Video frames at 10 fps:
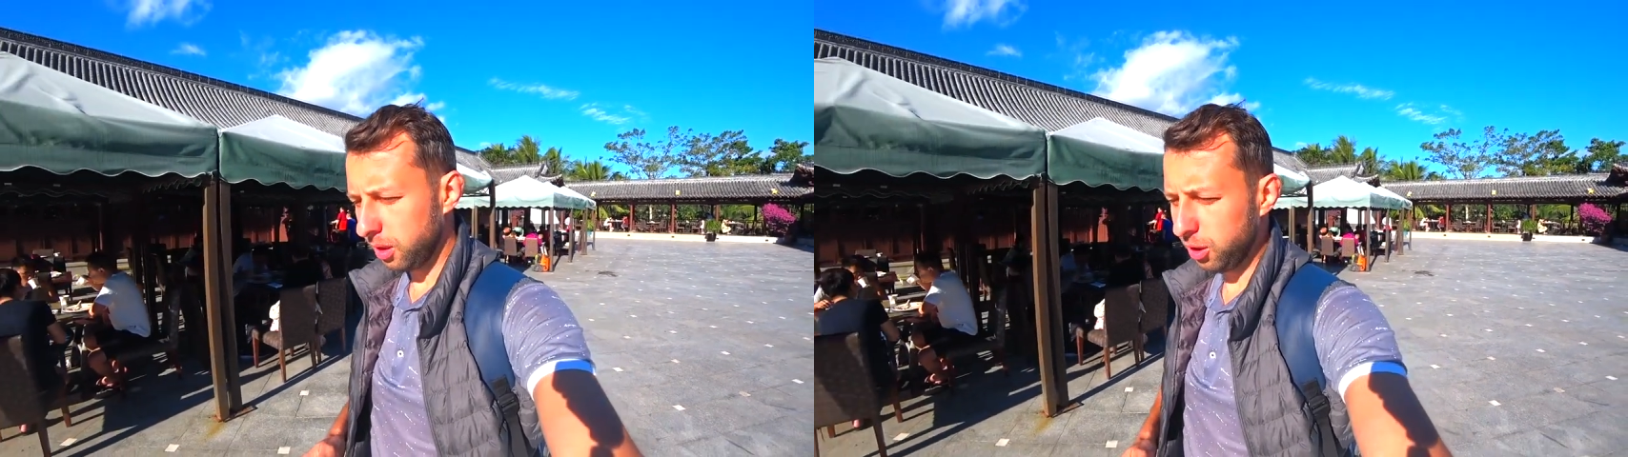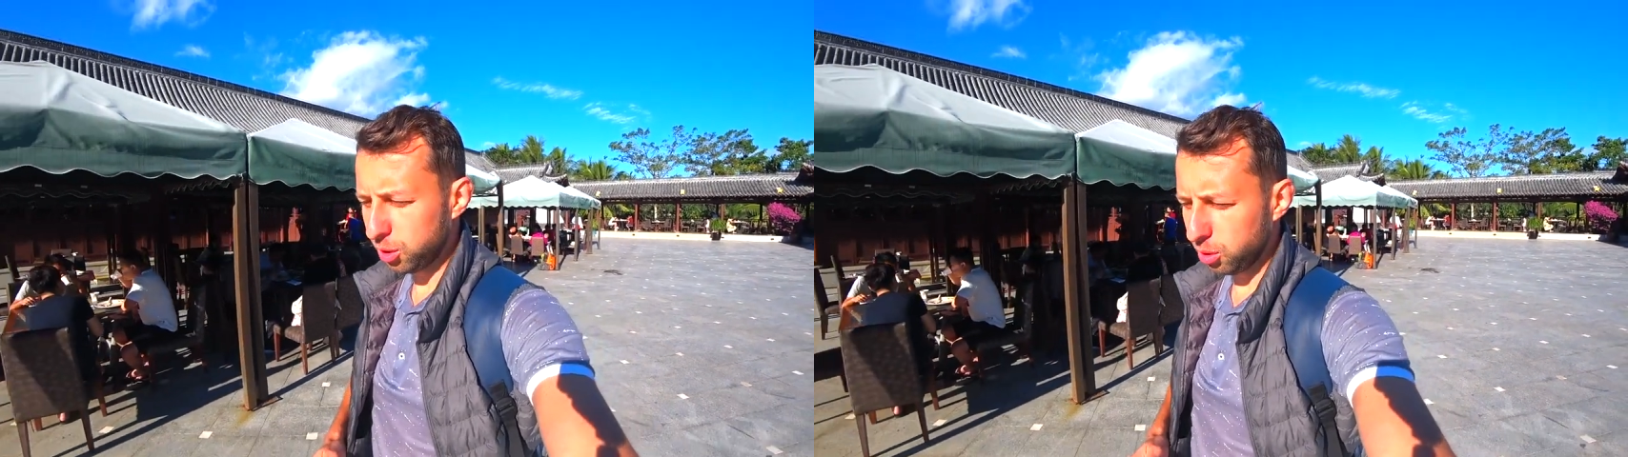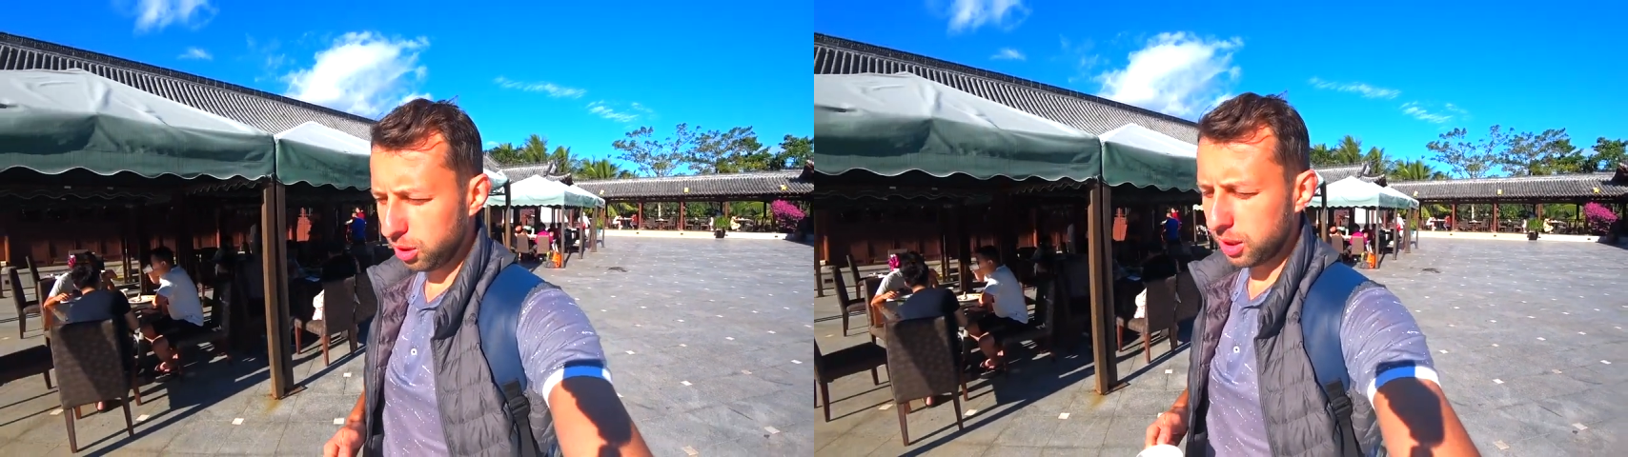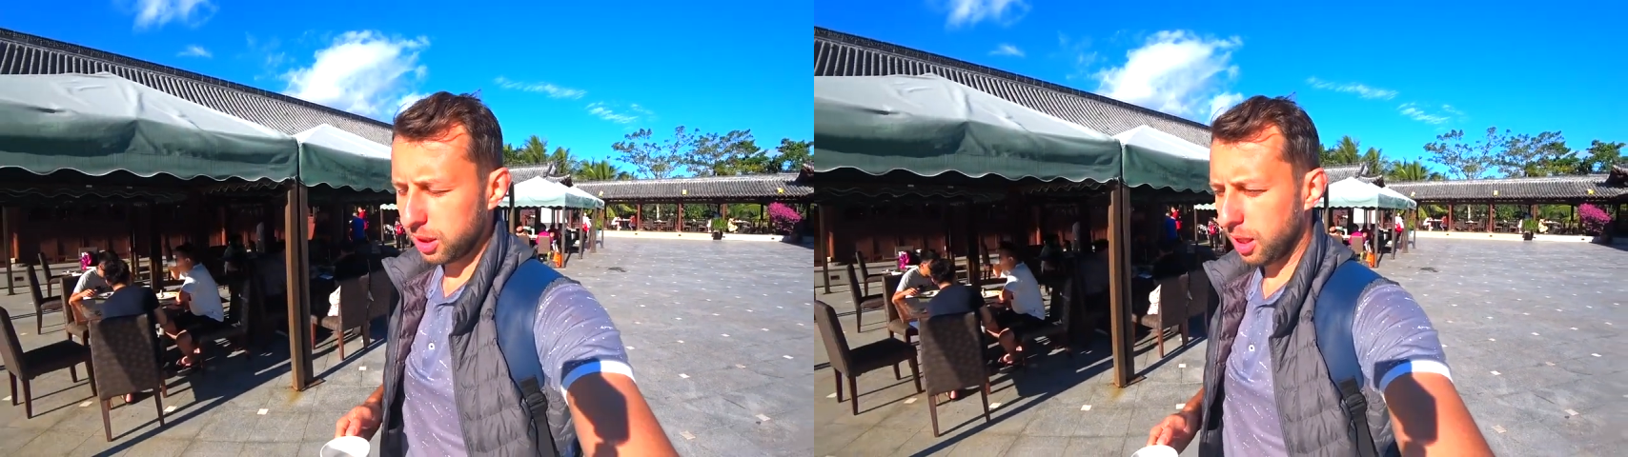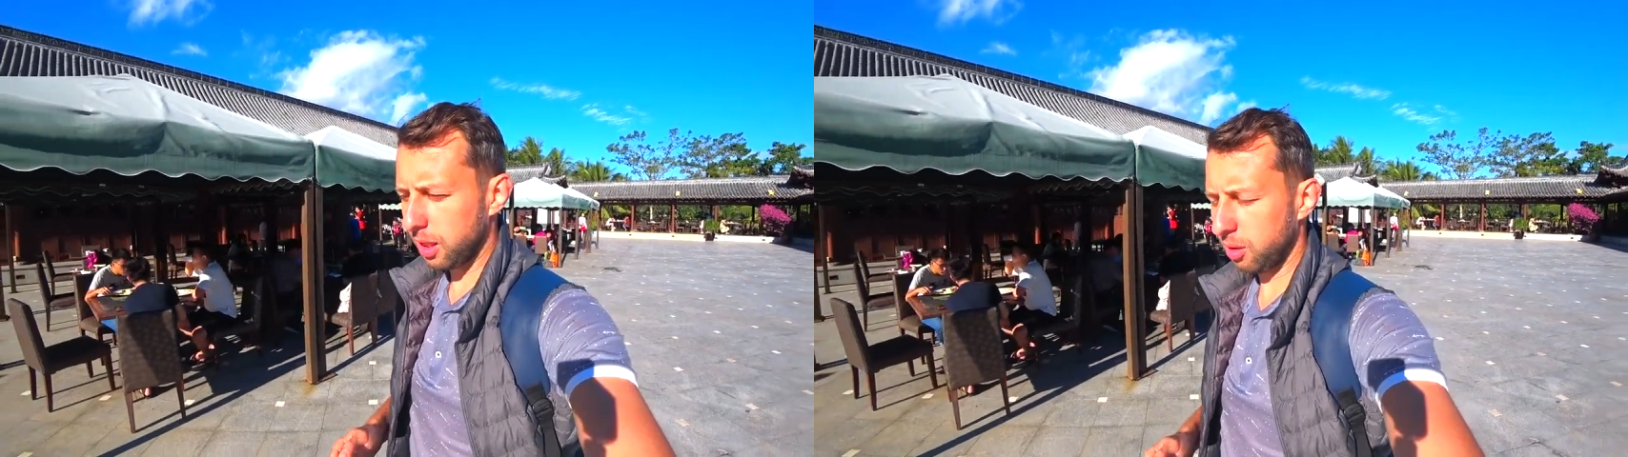и что здесь
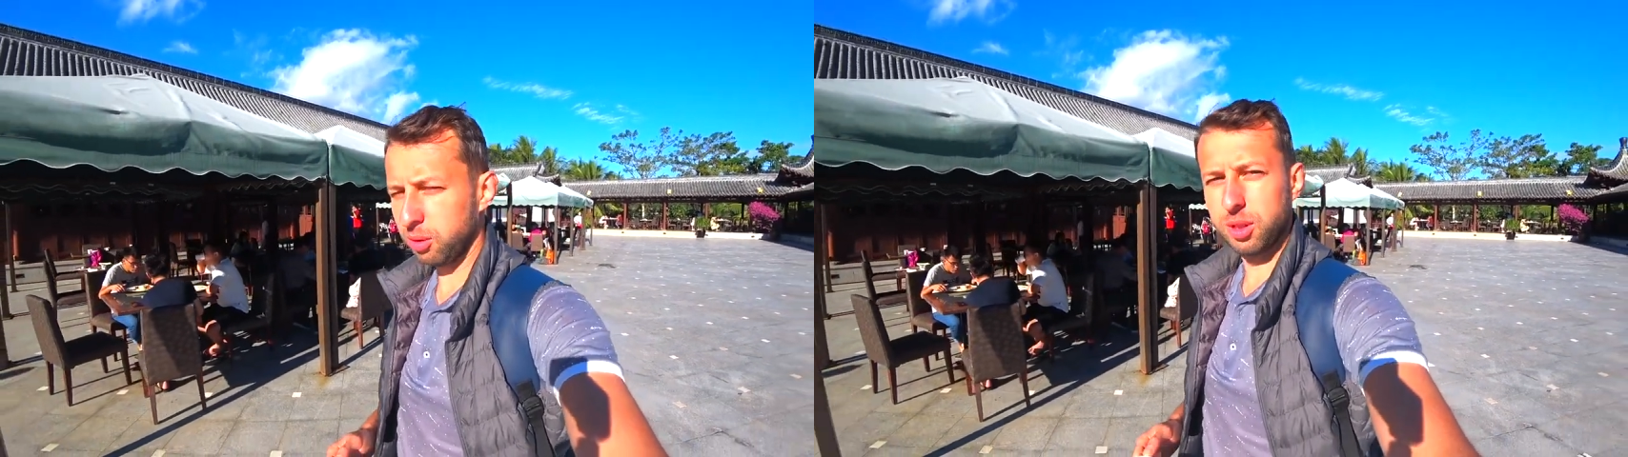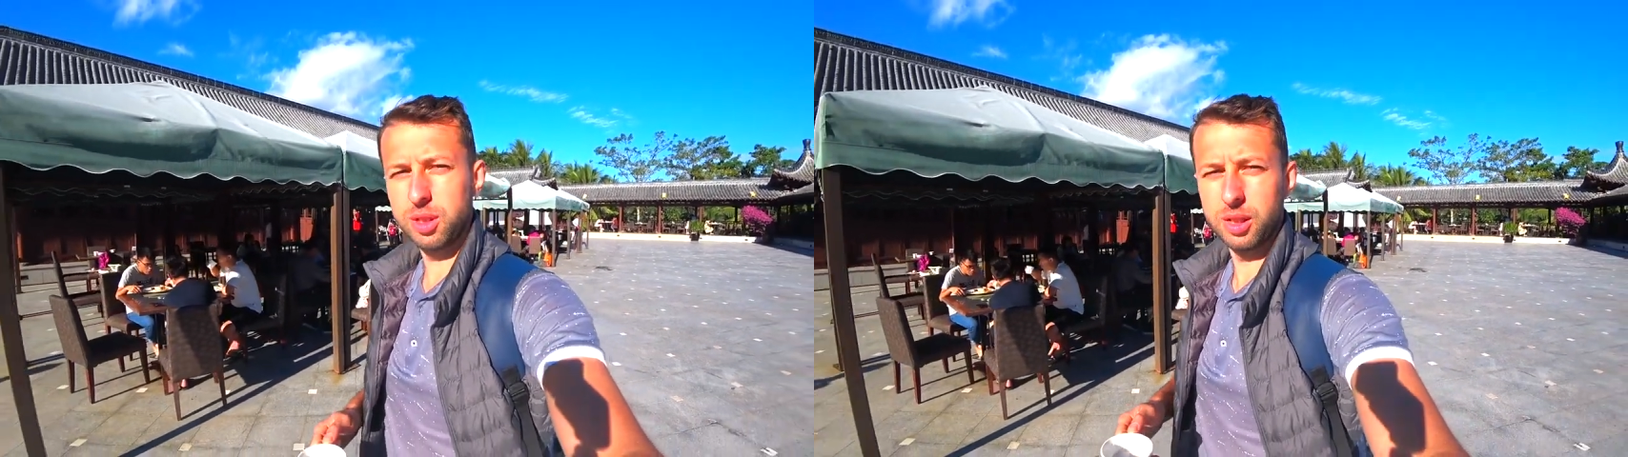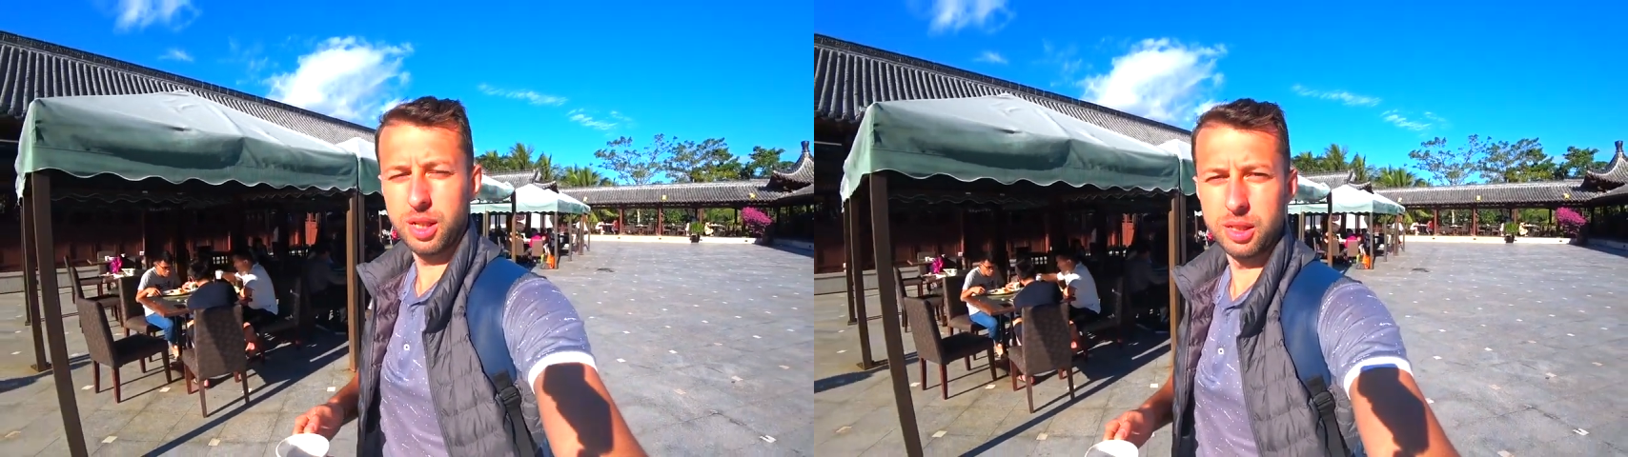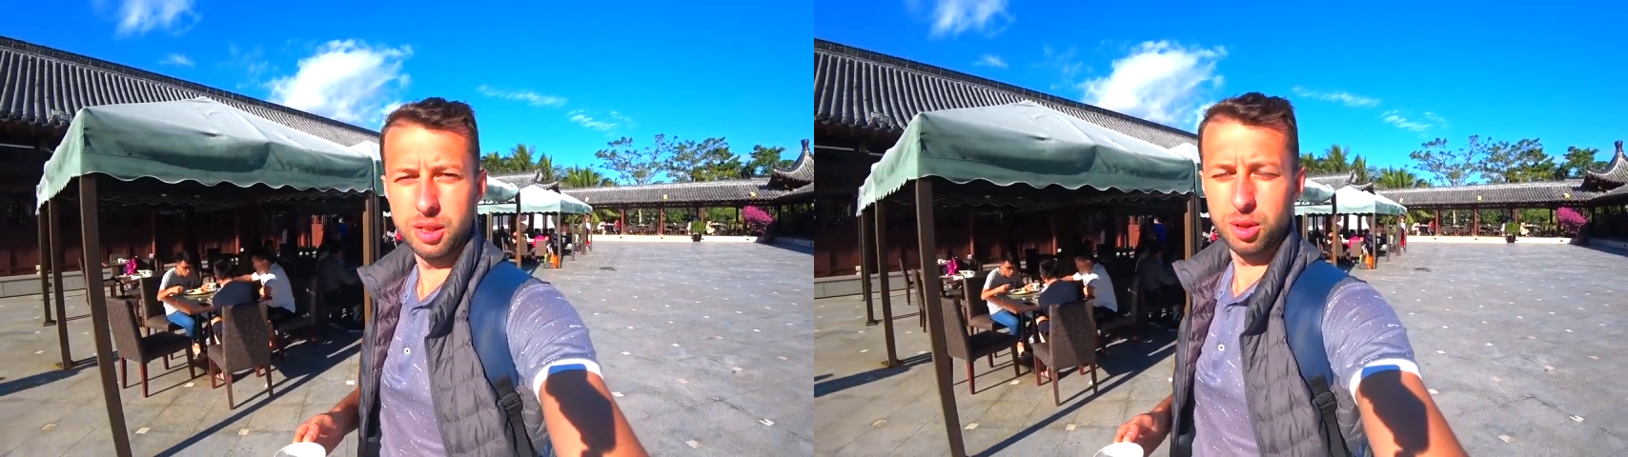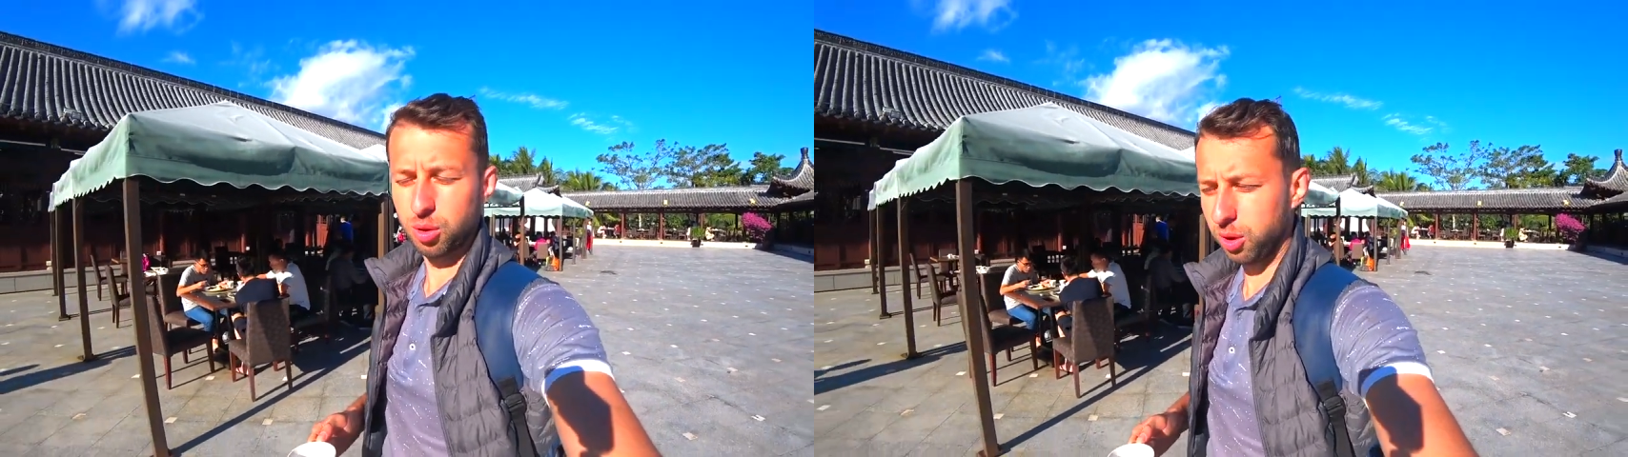находится на этой
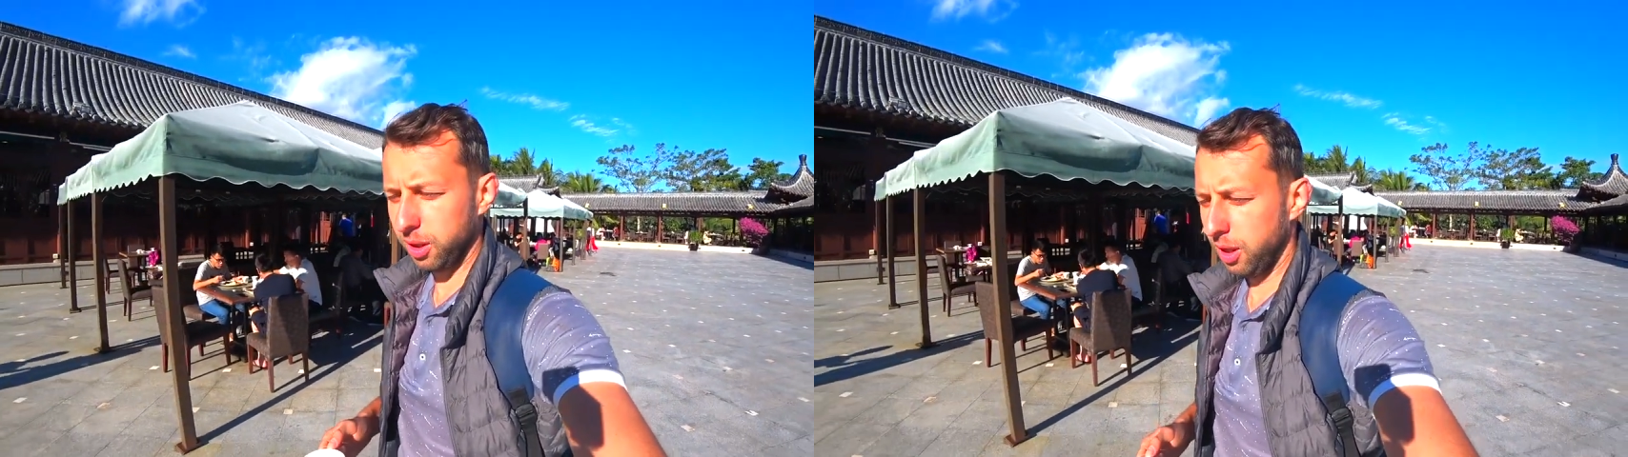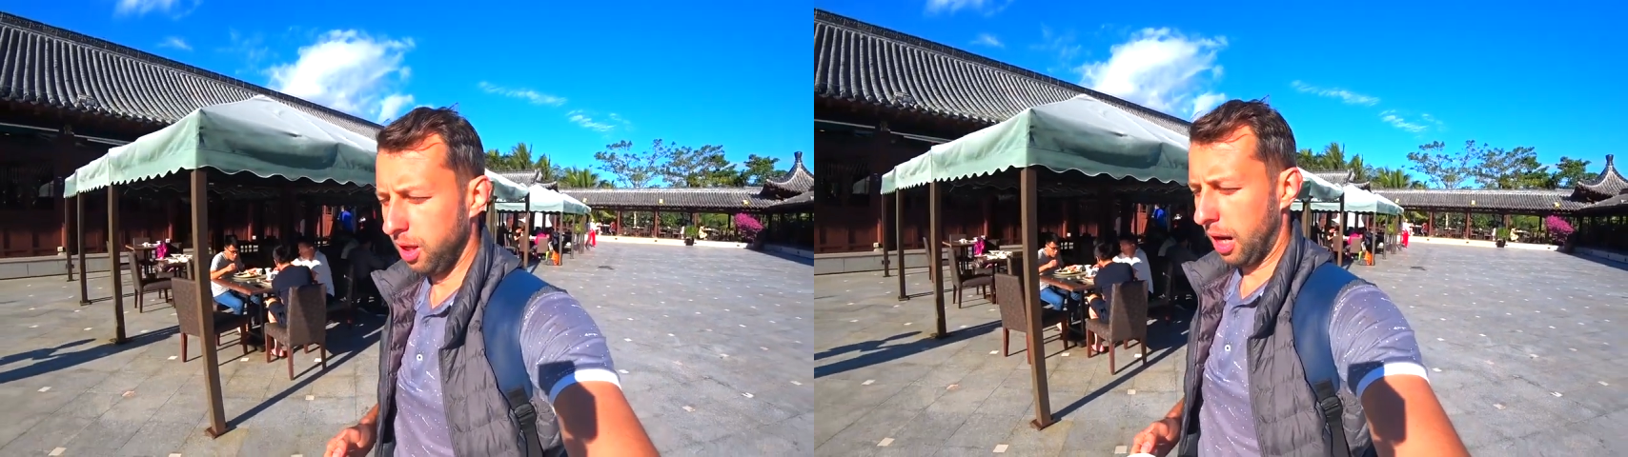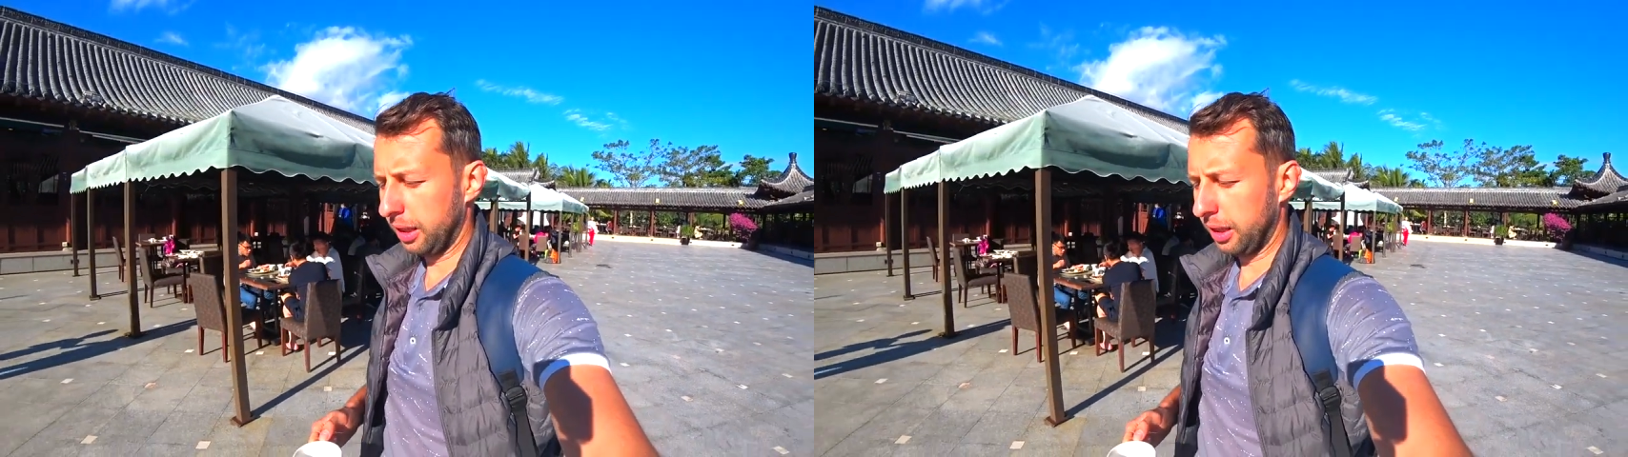территории